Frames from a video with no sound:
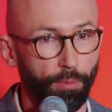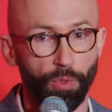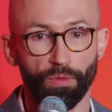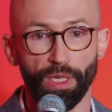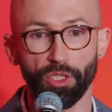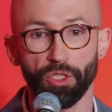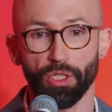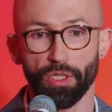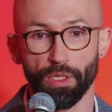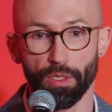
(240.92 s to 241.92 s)
prowadzić
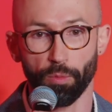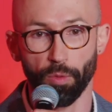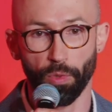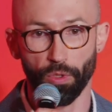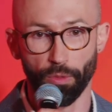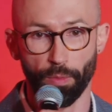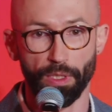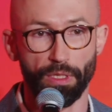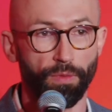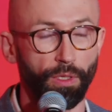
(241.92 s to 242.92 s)
też za sobą, proszę
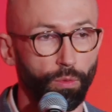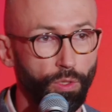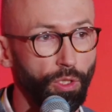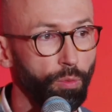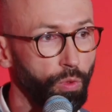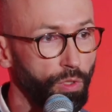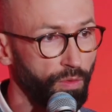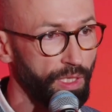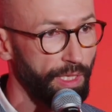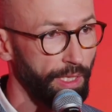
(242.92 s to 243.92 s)
Państwa, ludzi i
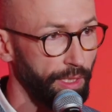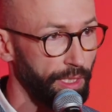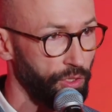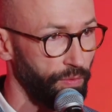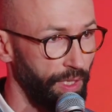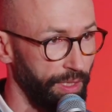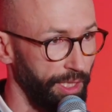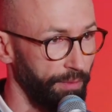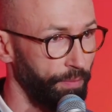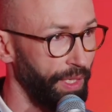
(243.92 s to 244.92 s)
budować
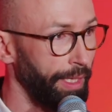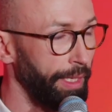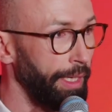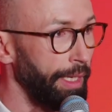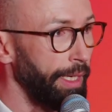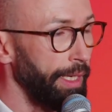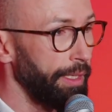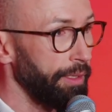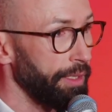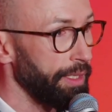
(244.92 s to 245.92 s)
zaangażowanie.
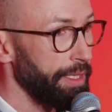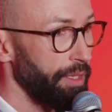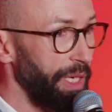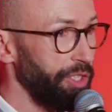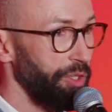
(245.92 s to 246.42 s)
Zobaczcie